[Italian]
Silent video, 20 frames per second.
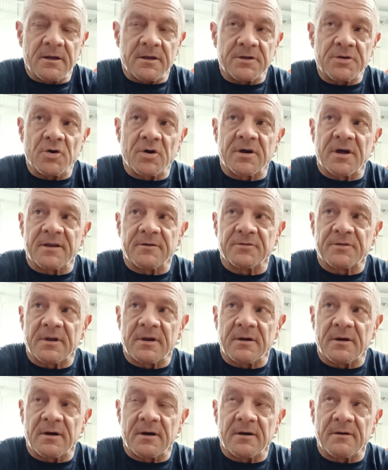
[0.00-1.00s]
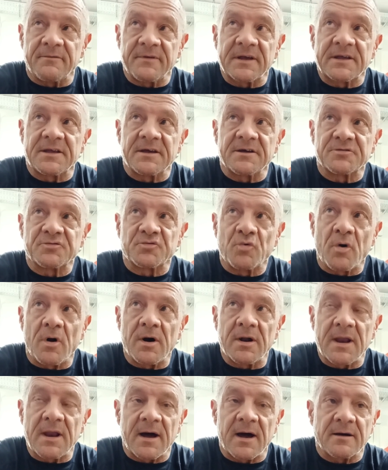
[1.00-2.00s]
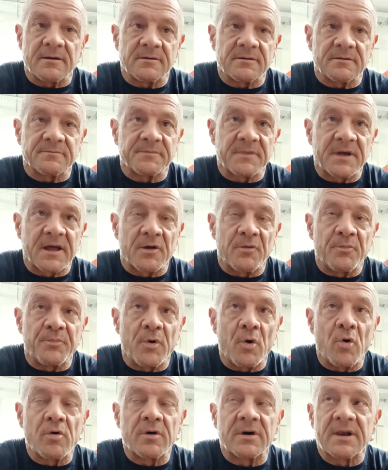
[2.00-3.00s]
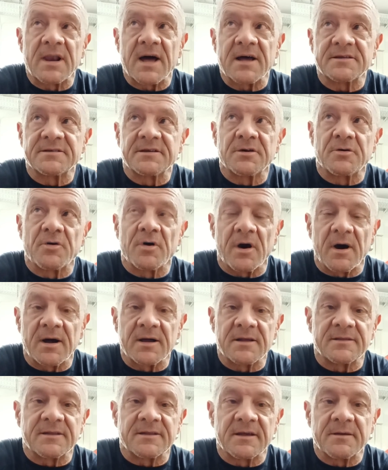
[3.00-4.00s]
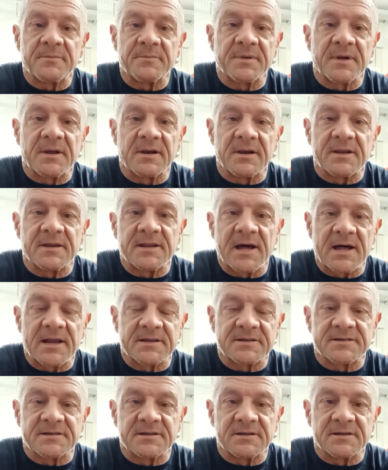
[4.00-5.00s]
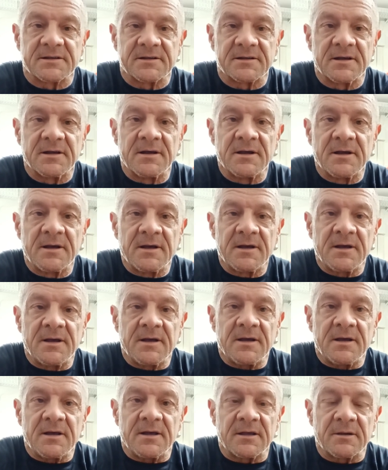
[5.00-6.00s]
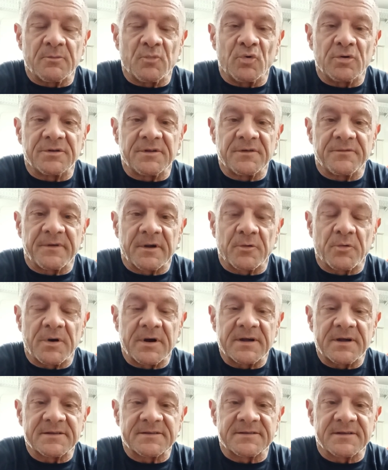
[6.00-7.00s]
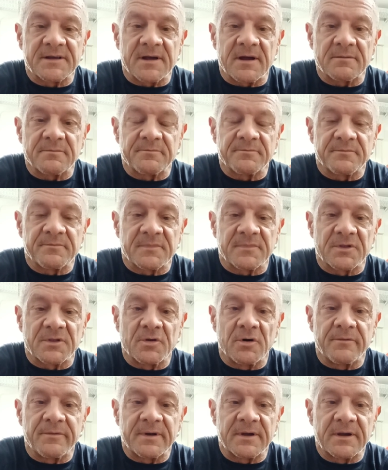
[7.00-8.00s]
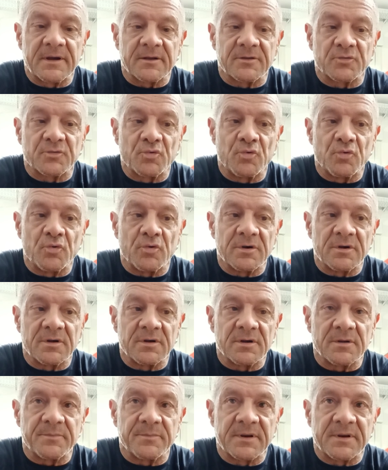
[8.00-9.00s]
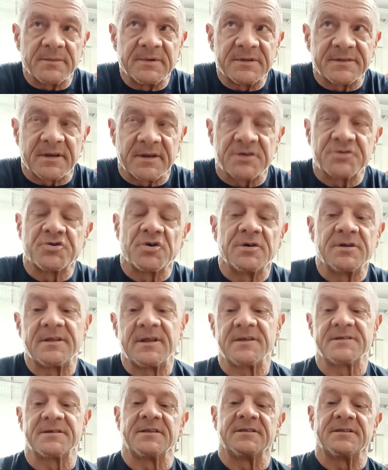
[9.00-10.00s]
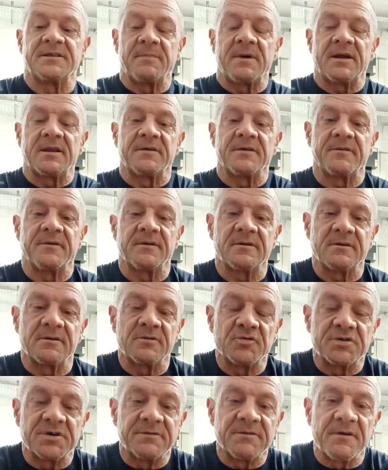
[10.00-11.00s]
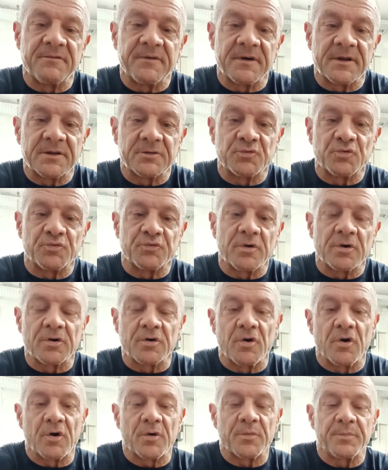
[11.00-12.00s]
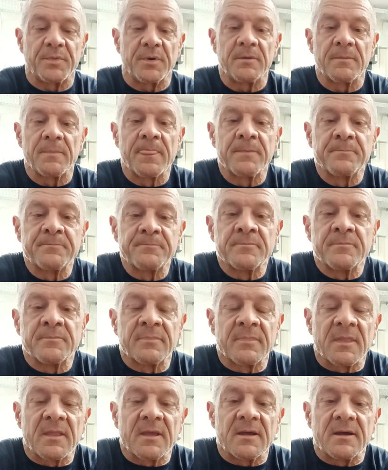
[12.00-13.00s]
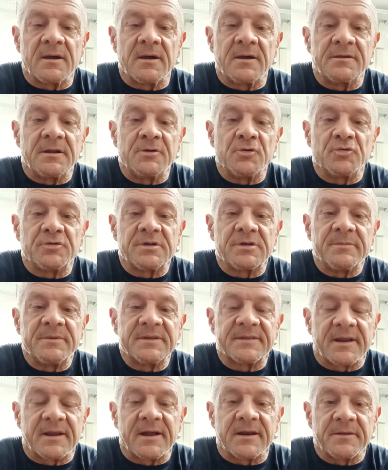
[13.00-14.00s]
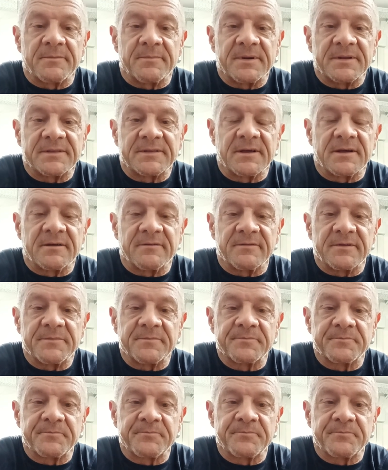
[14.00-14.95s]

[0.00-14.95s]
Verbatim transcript: Io che arrivo dalla vecchia scuola era un po' un classico ai tempi allenarsi in multifrequenza dove tu i primi tre giorni della settimana riuscivi a fare tutto il corpo e negli ultimi tre ripetevi,